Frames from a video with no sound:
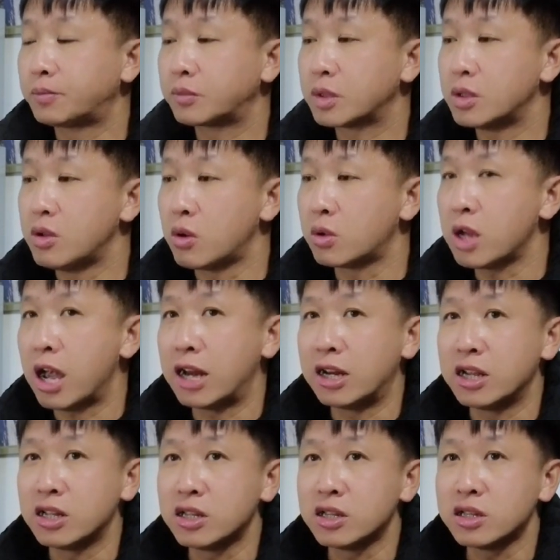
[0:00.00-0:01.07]
绒毯
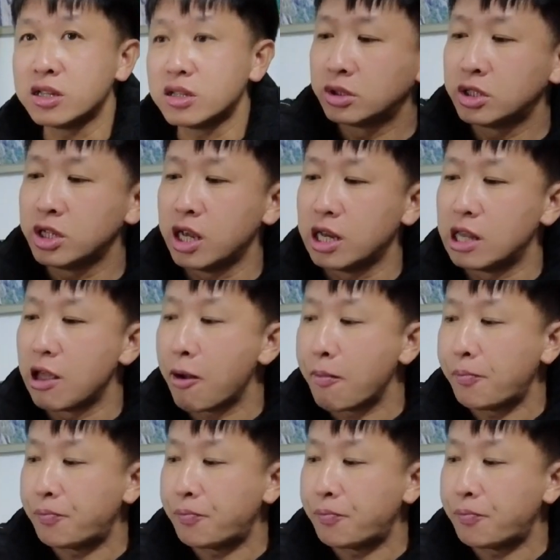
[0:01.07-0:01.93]
来剪了，